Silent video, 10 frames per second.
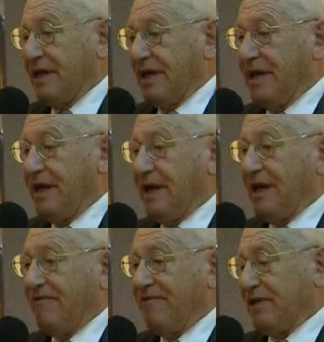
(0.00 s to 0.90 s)
che
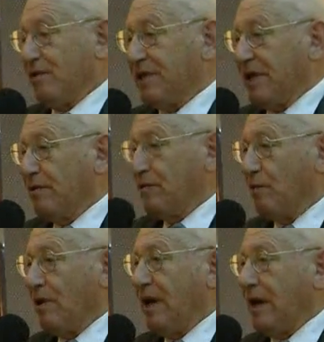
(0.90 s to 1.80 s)
ha fatto
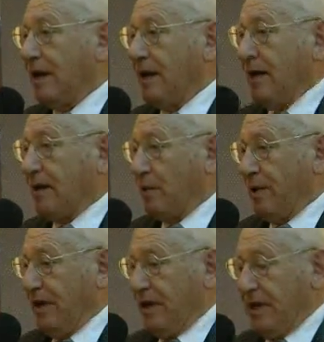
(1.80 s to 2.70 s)
seguito a, a
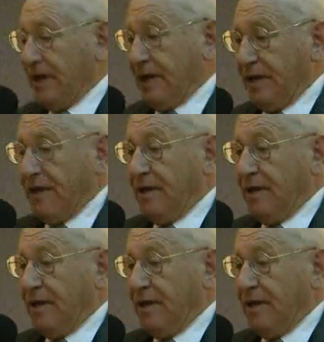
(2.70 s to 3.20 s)
quel